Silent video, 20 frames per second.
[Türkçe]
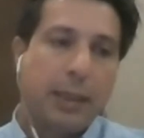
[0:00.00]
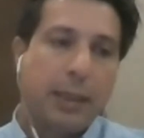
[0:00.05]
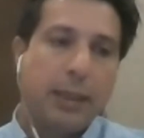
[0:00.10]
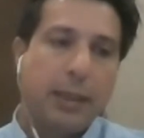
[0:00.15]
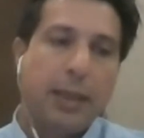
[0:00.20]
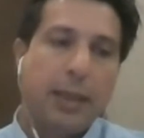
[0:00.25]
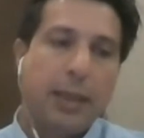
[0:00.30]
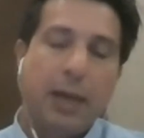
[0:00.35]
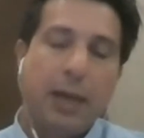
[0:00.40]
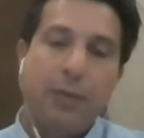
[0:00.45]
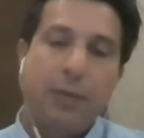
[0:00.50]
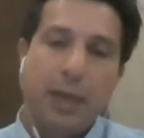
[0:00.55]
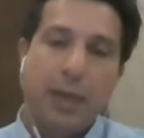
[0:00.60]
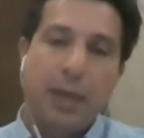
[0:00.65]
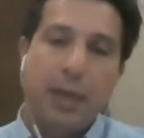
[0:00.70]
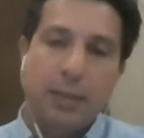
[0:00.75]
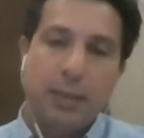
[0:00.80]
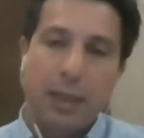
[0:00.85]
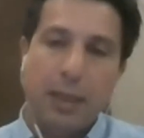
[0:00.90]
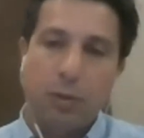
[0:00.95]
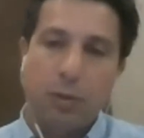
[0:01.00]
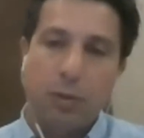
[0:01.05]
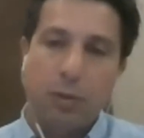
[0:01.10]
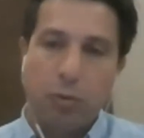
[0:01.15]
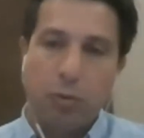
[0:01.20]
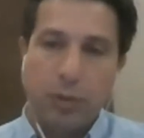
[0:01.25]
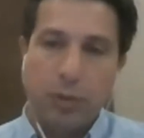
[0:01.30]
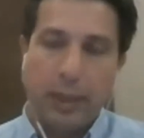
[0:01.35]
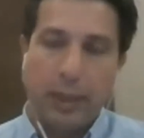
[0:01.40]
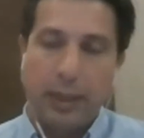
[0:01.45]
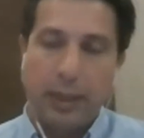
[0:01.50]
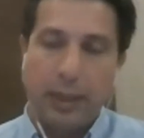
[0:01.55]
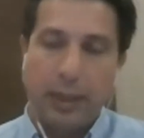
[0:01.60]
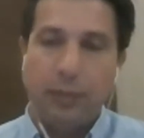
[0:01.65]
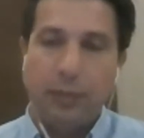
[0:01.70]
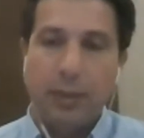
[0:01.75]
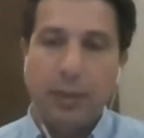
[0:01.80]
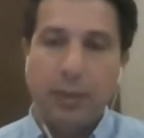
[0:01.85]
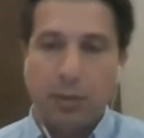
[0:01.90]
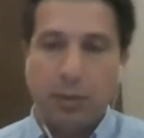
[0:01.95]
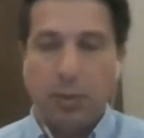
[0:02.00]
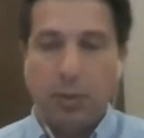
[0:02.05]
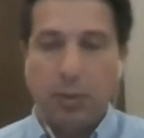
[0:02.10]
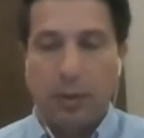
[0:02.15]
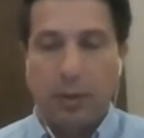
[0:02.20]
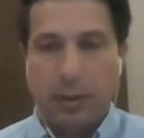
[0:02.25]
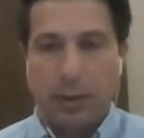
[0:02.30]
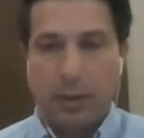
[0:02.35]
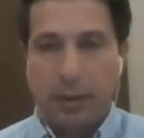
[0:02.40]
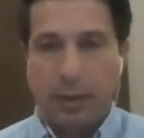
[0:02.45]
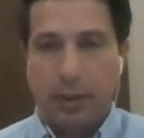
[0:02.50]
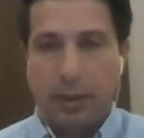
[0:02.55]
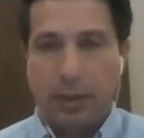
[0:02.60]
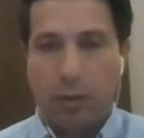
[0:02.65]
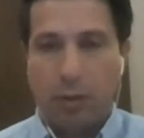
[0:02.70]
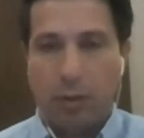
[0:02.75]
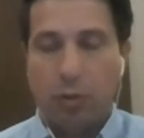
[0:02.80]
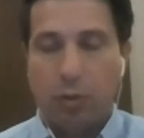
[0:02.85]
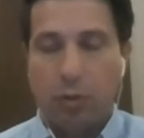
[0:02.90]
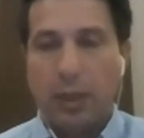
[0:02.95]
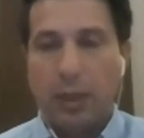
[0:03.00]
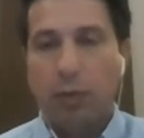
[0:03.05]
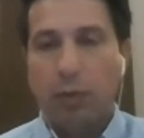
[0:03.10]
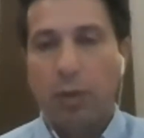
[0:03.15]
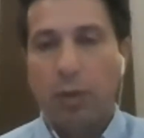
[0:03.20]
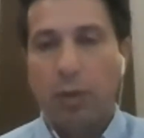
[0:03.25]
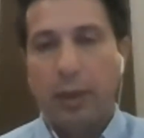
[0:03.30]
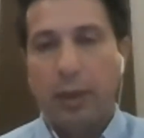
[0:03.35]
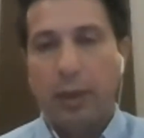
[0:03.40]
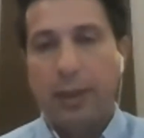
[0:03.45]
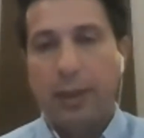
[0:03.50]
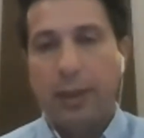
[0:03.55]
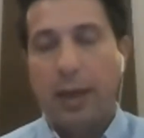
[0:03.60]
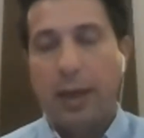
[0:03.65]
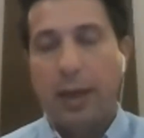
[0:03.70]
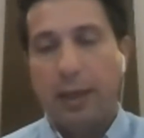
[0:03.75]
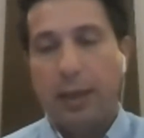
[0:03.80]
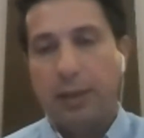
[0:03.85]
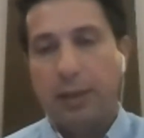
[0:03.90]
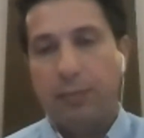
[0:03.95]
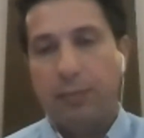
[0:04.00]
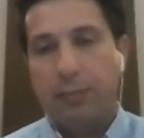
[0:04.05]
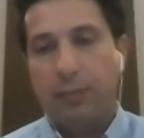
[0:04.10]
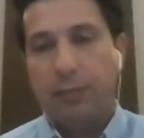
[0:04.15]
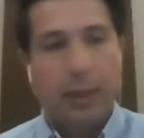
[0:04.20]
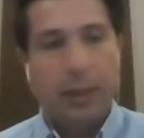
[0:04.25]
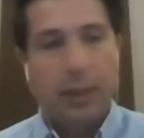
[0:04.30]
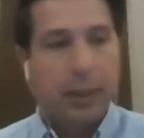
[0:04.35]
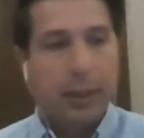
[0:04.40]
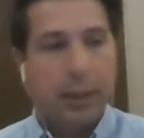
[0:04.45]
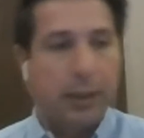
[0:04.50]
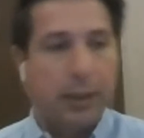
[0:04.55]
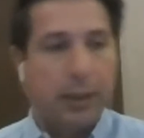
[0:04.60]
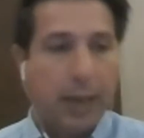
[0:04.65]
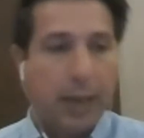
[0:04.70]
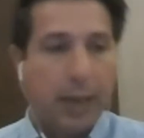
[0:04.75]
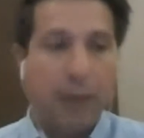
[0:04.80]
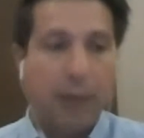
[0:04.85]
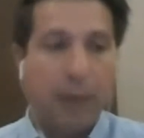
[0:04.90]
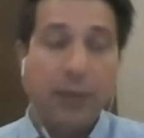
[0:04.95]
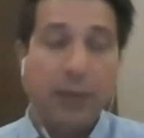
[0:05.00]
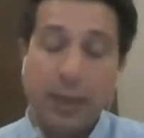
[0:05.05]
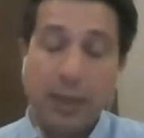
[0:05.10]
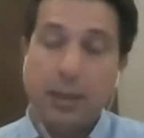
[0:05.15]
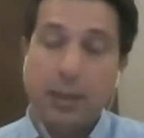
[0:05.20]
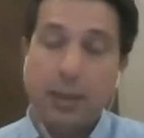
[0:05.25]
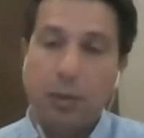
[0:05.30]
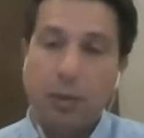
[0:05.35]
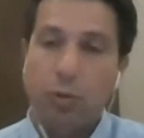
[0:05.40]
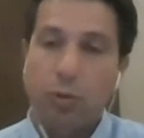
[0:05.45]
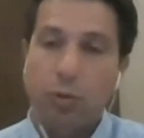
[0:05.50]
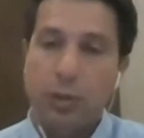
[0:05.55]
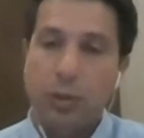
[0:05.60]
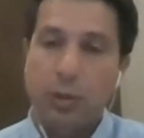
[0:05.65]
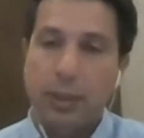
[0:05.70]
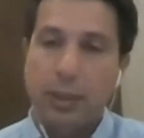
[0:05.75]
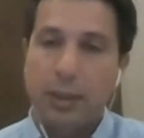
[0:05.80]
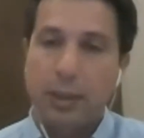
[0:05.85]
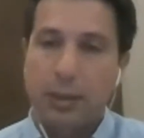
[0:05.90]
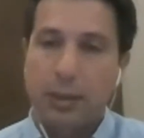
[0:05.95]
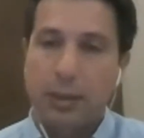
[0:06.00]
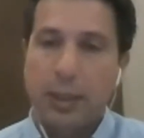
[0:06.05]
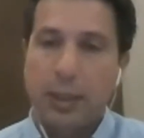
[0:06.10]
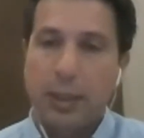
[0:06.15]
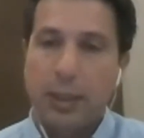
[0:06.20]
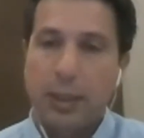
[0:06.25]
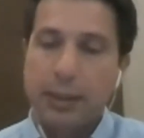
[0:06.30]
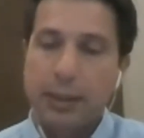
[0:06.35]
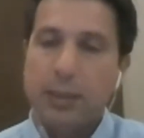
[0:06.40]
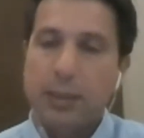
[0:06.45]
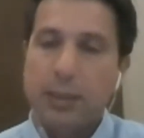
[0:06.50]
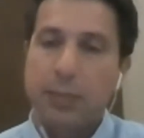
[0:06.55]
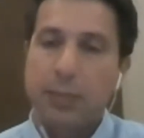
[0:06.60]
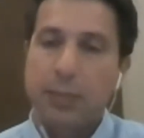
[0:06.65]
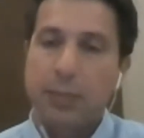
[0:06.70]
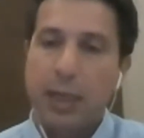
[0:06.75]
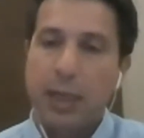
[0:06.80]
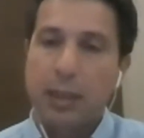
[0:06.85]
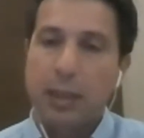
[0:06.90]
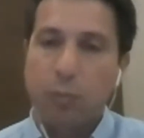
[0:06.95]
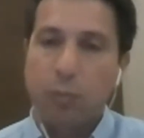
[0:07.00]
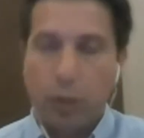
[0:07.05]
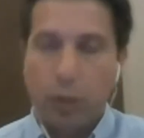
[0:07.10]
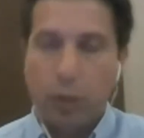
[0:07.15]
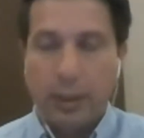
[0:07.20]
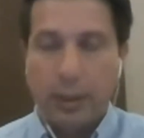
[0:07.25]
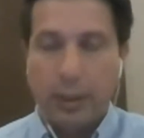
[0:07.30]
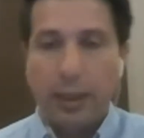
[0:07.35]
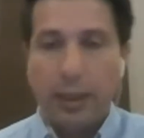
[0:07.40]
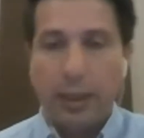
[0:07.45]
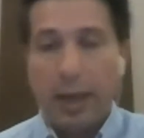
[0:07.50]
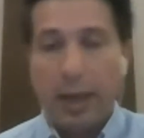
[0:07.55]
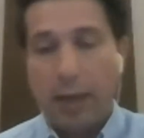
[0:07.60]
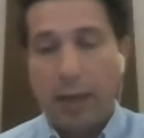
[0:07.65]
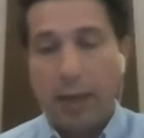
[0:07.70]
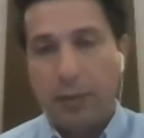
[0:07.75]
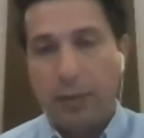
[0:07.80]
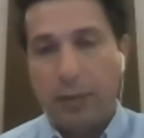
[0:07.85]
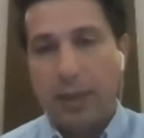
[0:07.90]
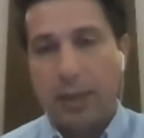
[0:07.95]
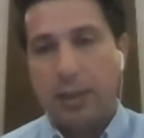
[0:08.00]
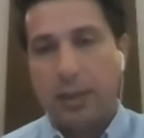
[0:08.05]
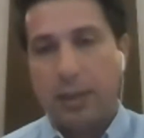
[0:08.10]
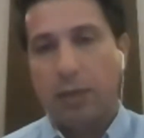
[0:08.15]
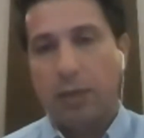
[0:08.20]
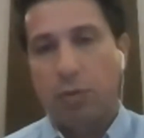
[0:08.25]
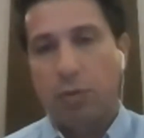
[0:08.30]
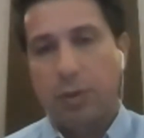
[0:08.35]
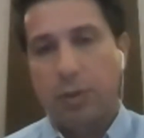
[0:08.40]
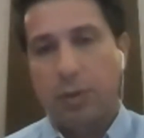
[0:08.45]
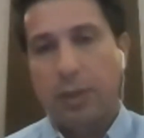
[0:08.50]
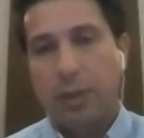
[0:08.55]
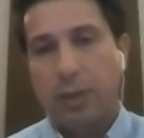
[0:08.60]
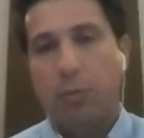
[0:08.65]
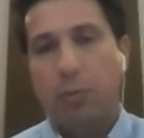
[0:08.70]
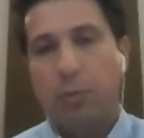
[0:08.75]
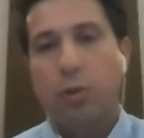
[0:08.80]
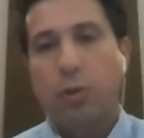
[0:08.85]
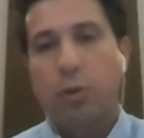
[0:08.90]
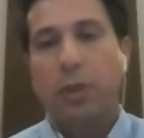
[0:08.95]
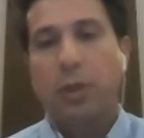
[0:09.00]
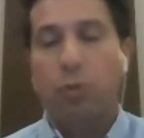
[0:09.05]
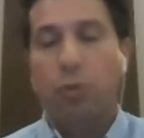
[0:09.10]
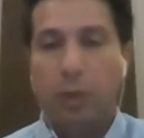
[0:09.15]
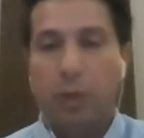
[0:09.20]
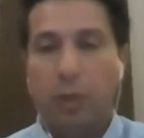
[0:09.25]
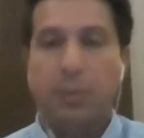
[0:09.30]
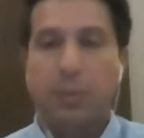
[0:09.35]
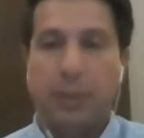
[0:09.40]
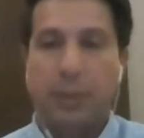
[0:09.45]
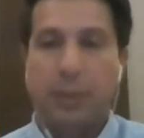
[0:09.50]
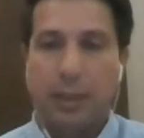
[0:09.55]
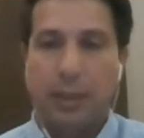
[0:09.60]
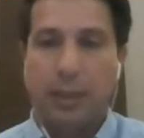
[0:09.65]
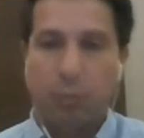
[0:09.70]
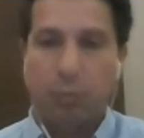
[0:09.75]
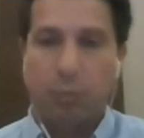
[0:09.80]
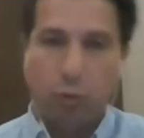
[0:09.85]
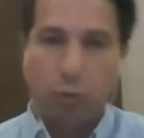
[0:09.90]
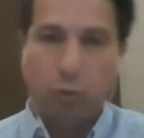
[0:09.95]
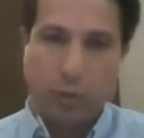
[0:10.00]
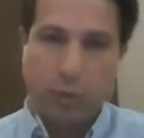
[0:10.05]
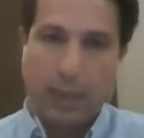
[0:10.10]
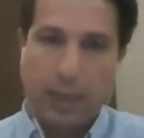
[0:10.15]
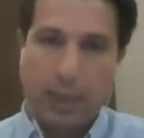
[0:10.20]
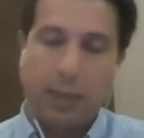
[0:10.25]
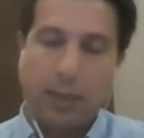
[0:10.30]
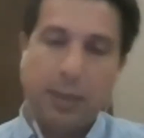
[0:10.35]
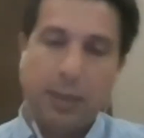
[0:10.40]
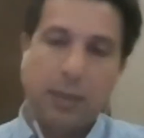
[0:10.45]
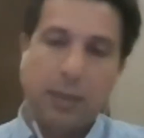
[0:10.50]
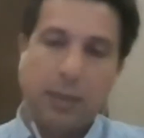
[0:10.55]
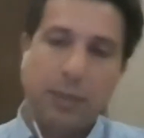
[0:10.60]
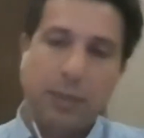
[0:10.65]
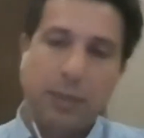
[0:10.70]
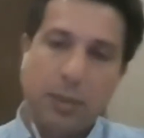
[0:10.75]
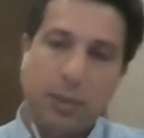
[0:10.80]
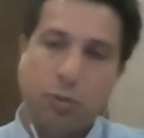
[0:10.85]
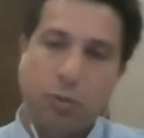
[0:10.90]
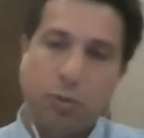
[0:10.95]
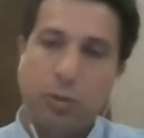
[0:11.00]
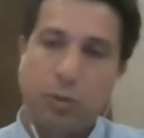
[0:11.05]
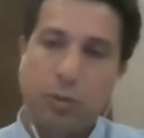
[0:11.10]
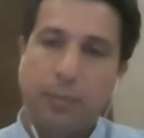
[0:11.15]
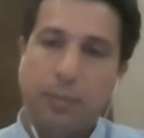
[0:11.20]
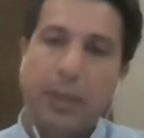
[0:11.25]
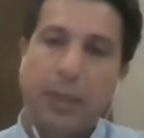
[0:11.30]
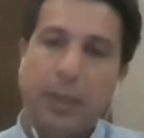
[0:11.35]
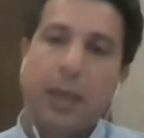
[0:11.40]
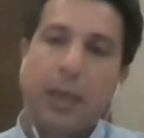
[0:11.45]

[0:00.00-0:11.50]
ideal finans teknolojileri, hedef girişimin ortaklığı olan ideal hedef, ideal finans teknolojilerinin yatırımını aldık. Bu arada ideal finans teknolojileri borsaya kota bir şirketini özellikle belirtmek istiyorum.